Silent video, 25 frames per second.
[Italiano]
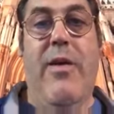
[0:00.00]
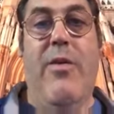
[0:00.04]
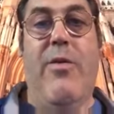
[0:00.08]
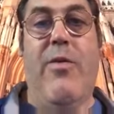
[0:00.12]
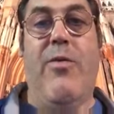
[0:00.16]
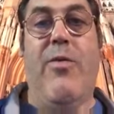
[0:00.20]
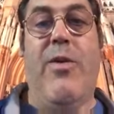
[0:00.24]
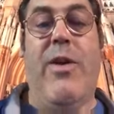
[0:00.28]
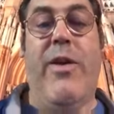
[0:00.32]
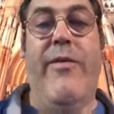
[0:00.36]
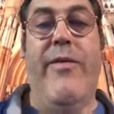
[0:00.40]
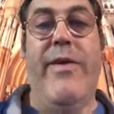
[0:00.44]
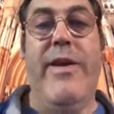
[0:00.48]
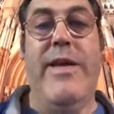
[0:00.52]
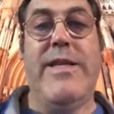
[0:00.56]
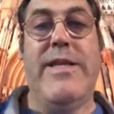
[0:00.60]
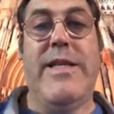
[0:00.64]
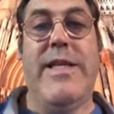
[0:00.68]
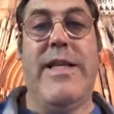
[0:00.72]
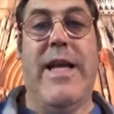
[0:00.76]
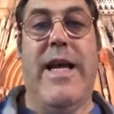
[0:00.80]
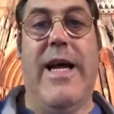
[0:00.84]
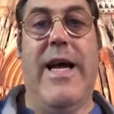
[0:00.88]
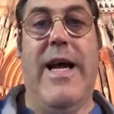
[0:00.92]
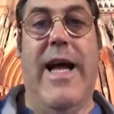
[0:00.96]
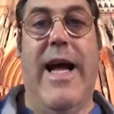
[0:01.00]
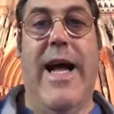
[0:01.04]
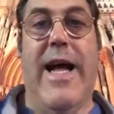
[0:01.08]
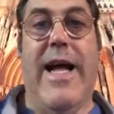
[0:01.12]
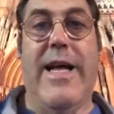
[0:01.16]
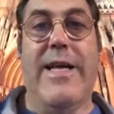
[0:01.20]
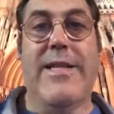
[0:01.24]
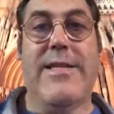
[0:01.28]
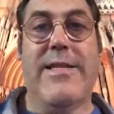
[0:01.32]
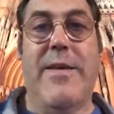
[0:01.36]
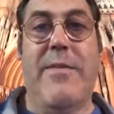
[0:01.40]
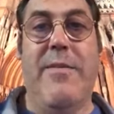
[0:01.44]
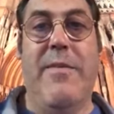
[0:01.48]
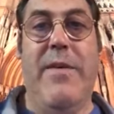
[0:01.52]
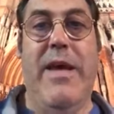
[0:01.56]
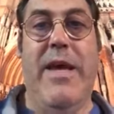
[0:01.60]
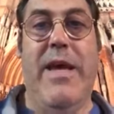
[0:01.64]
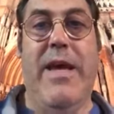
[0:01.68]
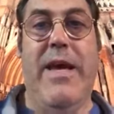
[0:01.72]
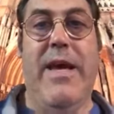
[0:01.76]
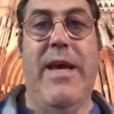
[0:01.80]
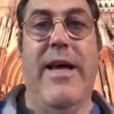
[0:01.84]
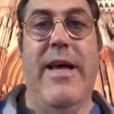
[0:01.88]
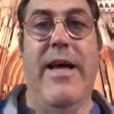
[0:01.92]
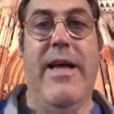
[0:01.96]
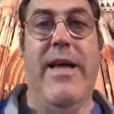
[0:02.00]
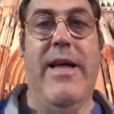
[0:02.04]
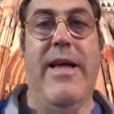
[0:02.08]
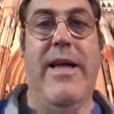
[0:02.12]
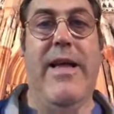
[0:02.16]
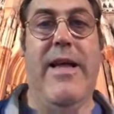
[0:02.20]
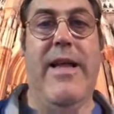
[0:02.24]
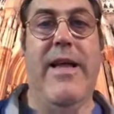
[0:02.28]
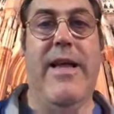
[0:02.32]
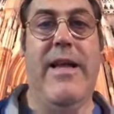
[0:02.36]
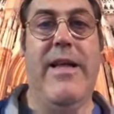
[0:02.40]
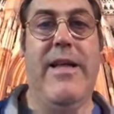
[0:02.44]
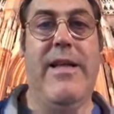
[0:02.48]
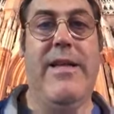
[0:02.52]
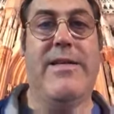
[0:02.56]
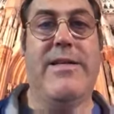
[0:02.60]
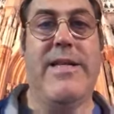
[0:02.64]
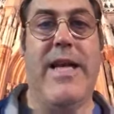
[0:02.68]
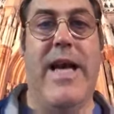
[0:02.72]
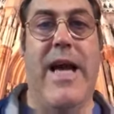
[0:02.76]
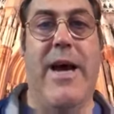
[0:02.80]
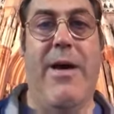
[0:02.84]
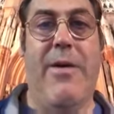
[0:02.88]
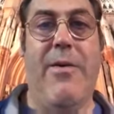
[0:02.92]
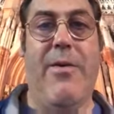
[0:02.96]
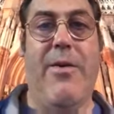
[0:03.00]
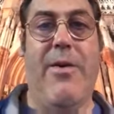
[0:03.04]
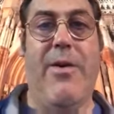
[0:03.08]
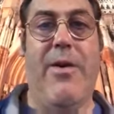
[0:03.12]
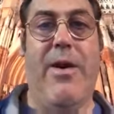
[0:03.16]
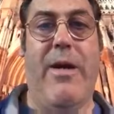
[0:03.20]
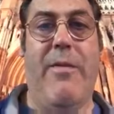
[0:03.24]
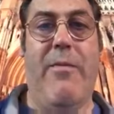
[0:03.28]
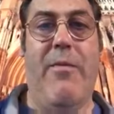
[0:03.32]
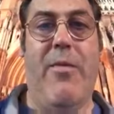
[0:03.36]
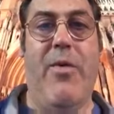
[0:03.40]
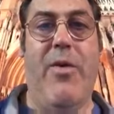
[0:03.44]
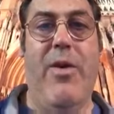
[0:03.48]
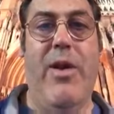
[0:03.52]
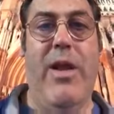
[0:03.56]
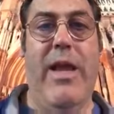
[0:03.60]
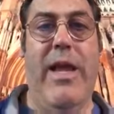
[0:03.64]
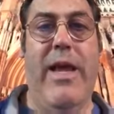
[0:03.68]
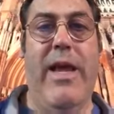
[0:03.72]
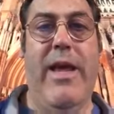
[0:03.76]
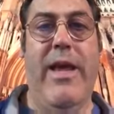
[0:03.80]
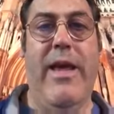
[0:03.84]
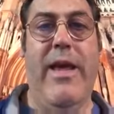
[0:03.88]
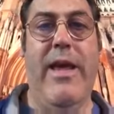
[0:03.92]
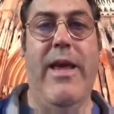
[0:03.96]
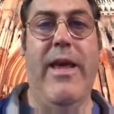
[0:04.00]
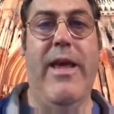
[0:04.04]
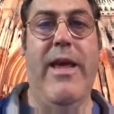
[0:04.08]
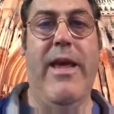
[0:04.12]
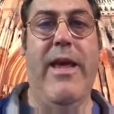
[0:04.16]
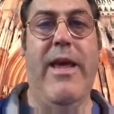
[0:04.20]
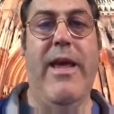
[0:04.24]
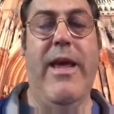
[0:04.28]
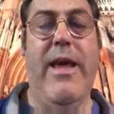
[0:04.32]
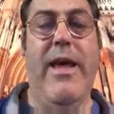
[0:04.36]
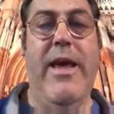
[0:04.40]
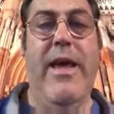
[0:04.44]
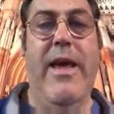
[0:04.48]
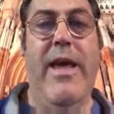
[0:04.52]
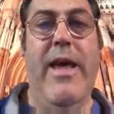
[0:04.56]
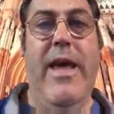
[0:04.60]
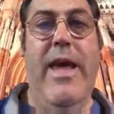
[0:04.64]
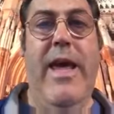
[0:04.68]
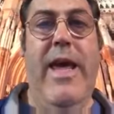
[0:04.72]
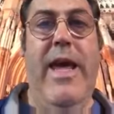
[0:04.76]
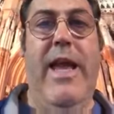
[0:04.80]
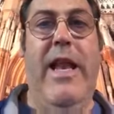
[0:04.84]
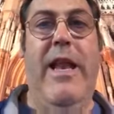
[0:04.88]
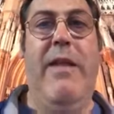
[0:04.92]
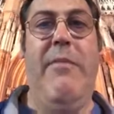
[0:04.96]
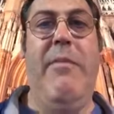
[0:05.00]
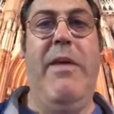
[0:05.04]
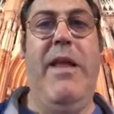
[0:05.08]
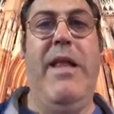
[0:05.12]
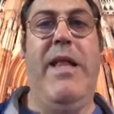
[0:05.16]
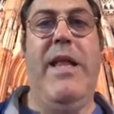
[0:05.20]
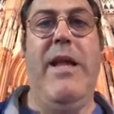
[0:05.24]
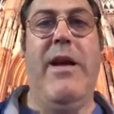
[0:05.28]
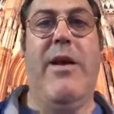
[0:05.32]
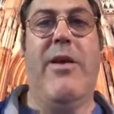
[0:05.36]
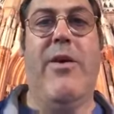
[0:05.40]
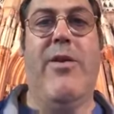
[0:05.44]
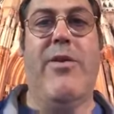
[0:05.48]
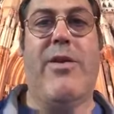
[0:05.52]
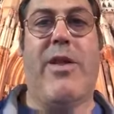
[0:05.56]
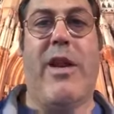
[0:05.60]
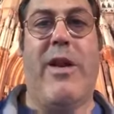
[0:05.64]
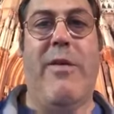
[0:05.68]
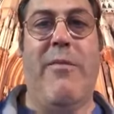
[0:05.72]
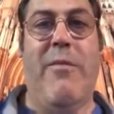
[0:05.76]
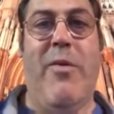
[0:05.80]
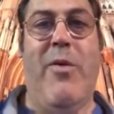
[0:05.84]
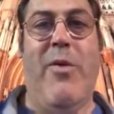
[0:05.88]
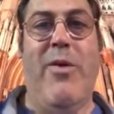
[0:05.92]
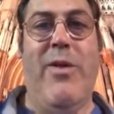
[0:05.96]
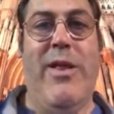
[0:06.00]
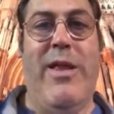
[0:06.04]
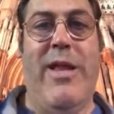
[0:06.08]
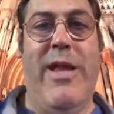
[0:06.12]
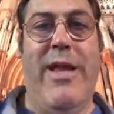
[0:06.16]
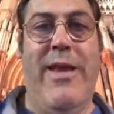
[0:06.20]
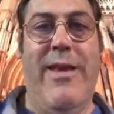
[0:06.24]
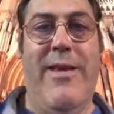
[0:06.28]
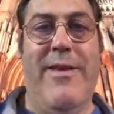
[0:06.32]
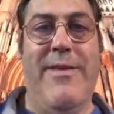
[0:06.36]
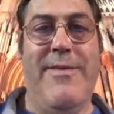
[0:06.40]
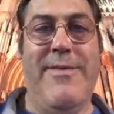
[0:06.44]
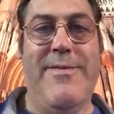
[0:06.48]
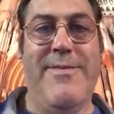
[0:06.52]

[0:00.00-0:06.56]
con una visita a casa mia di Sauro, la moglie, il mitico Tremonti,